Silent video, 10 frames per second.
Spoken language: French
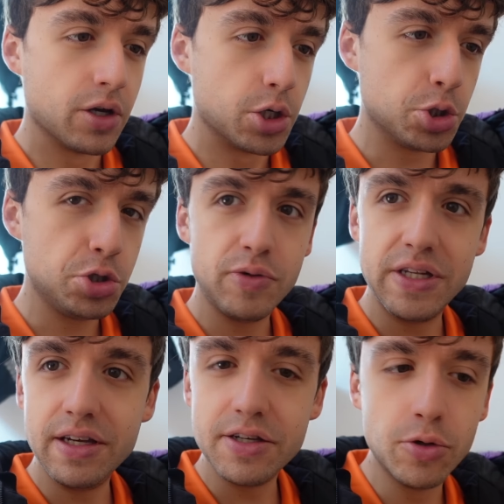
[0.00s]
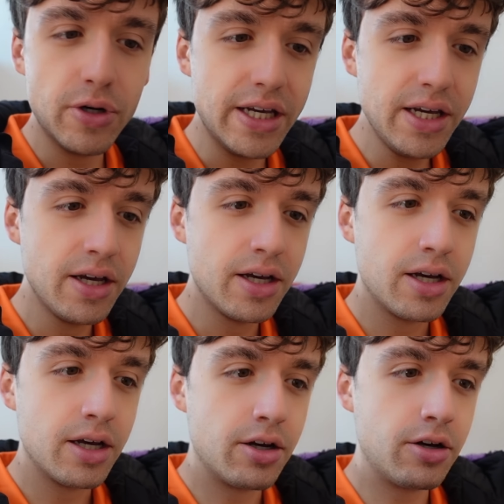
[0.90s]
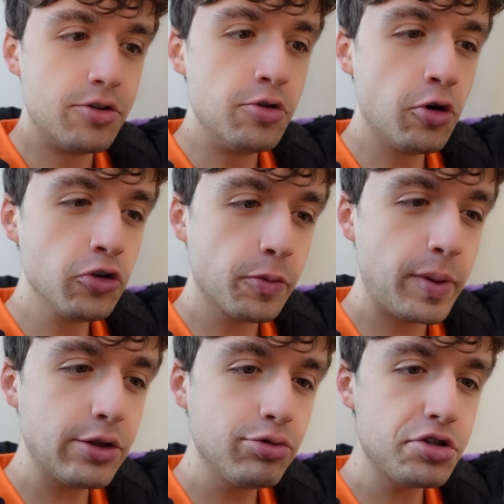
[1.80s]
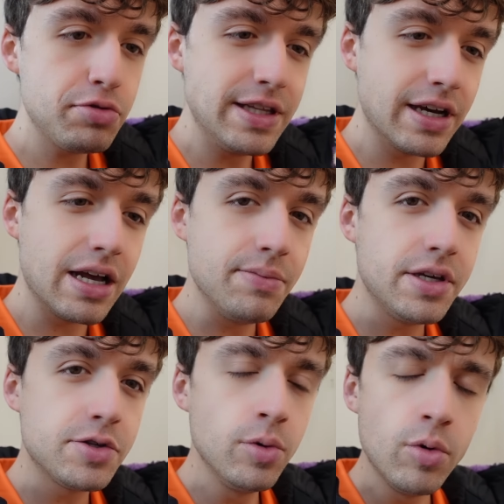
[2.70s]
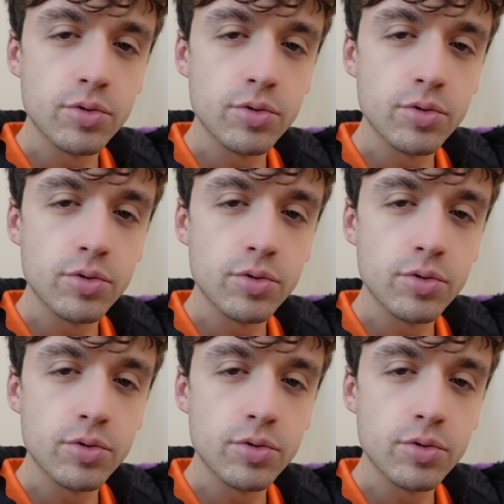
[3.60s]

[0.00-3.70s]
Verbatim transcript: Je suis désolé, euh, ne rentre pas tout de suite à la maison,